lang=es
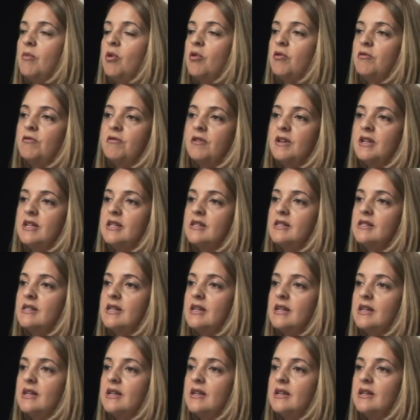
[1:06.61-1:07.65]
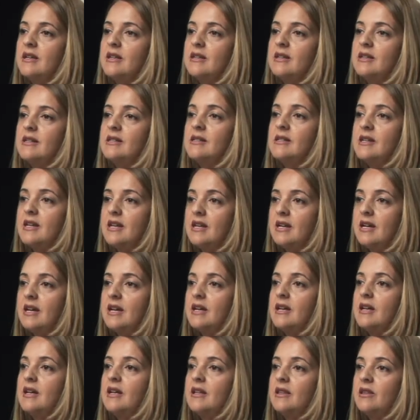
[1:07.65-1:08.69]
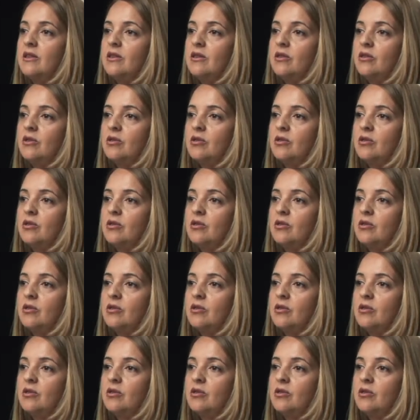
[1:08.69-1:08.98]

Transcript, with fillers: Mofe se distingue en